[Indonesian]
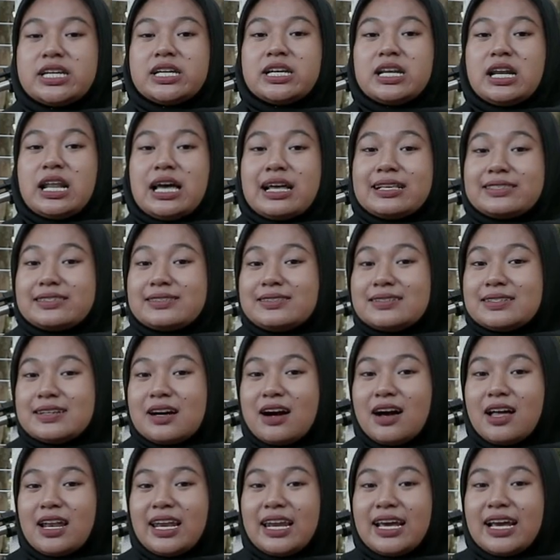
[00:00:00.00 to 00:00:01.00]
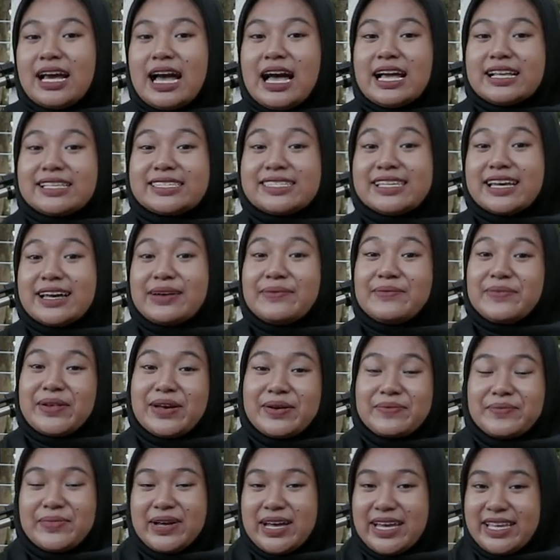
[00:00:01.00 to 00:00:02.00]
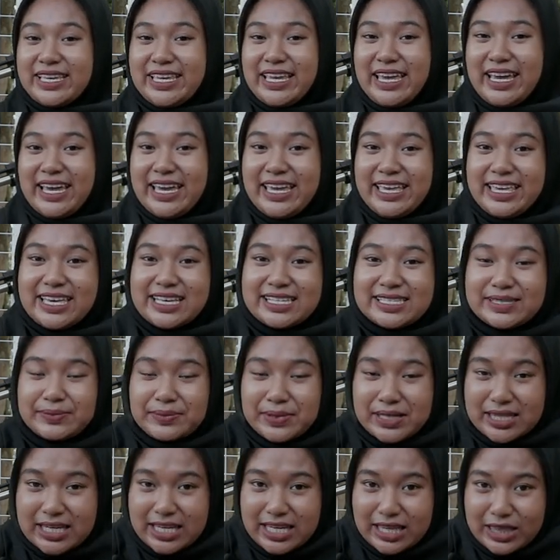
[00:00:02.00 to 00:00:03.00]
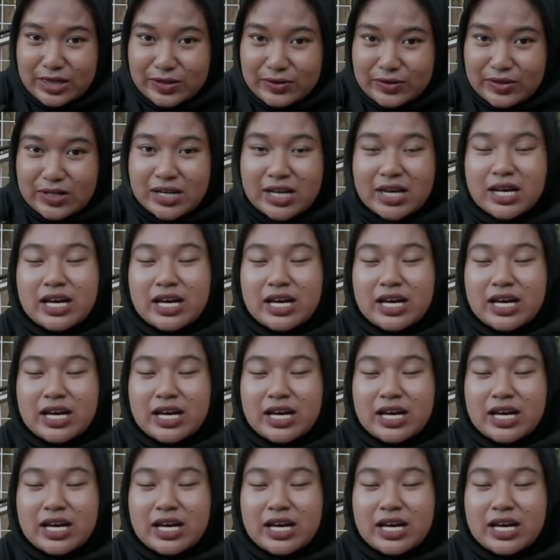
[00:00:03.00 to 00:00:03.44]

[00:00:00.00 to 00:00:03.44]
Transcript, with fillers: jadi langsung calling aja mbak-mbaknya ya seperti itu